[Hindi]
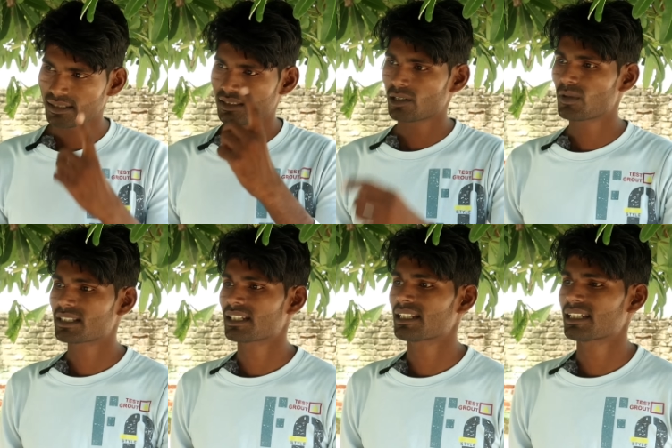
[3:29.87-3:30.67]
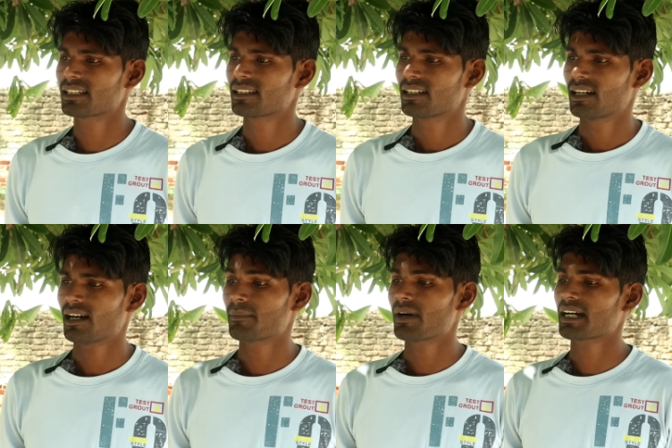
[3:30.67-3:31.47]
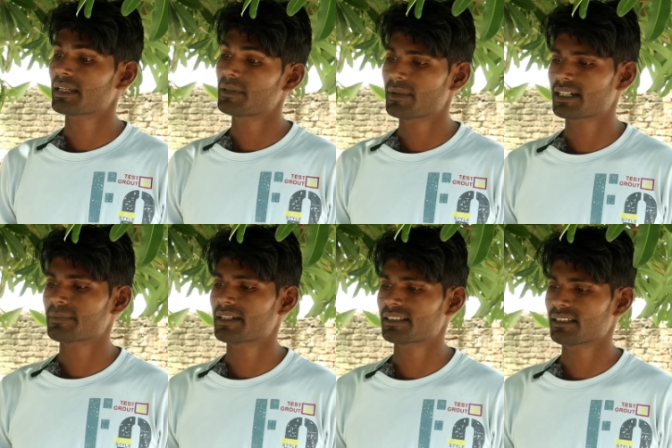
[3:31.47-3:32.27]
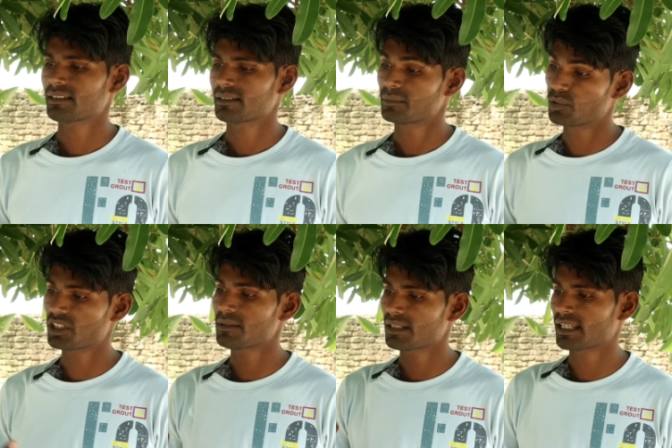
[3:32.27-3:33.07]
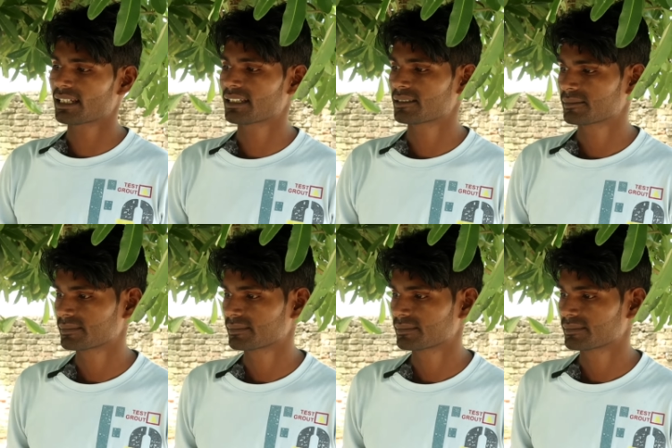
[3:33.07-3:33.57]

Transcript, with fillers: अच्छा हुआ चले गए अब माँ के बीमा के पैसे मुझे ही मिलेंगे